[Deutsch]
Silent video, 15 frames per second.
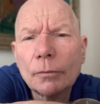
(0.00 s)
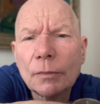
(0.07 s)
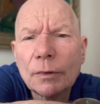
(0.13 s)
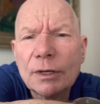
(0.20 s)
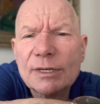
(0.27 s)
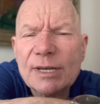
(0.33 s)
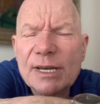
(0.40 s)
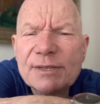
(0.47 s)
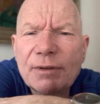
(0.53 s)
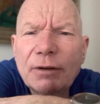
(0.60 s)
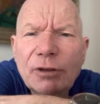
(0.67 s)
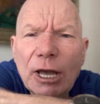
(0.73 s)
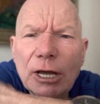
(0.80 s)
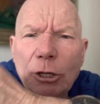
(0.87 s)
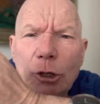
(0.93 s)
Das heißt, wenn
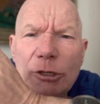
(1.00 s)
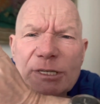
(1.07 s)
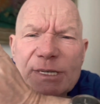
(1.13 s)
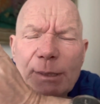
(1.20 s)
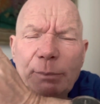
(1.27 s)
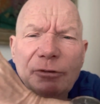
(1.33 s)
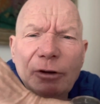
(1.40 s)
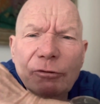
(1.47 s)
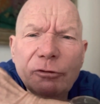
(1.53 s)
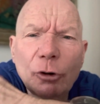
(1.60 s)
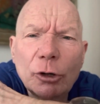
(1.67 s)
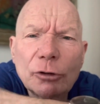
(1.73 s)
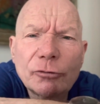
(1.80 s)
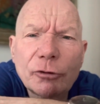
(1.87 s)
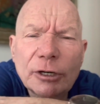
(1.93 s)
wir ein Konzept
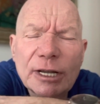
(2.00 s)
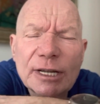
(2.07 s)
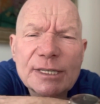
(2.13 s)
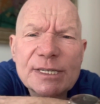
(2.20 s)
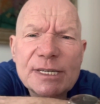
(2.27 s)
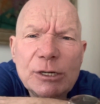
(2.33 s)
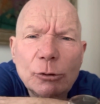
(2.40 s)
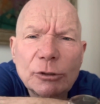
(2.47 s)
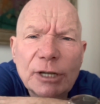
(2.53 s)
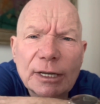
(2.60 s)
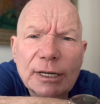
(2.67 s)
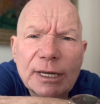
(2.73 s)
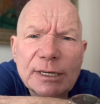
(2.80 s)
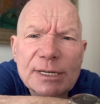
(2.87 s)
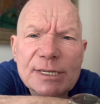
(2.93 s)
verfolgen von Erziehung,
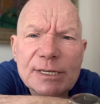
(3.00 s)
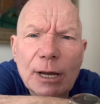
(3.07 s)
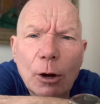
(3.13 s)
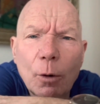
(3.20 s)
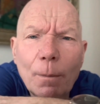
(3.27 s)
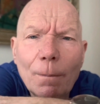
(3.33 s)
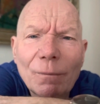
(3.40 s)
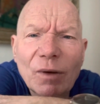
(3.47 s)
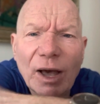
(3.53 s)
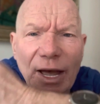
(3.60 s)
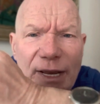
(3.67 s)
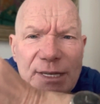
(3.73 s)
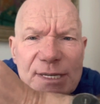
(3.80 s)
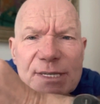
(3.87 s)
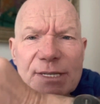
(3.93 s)
dann geht es darum,
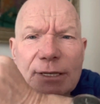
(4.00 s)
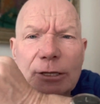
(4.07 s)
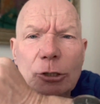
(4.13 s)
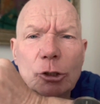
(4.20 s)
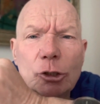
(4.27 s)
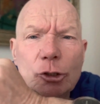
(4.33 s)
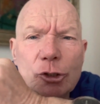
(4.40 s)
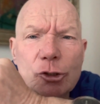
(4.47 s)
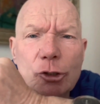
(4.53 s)
Grenzen